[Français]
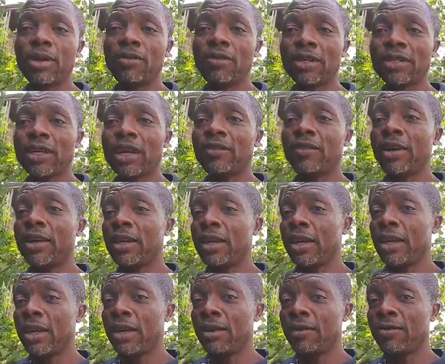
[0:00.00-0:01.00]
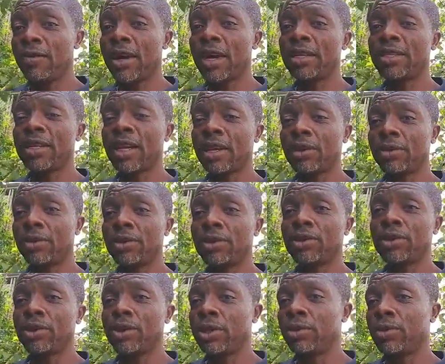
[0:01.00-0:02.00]
Moi, va travailler élevage,
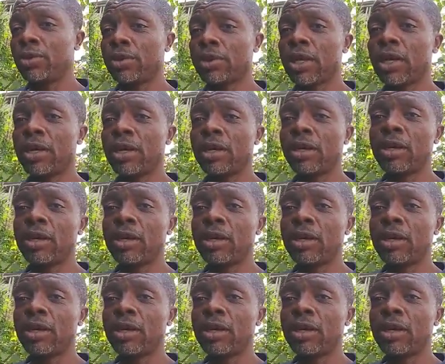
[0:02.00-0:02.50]
agriculture et tout ça.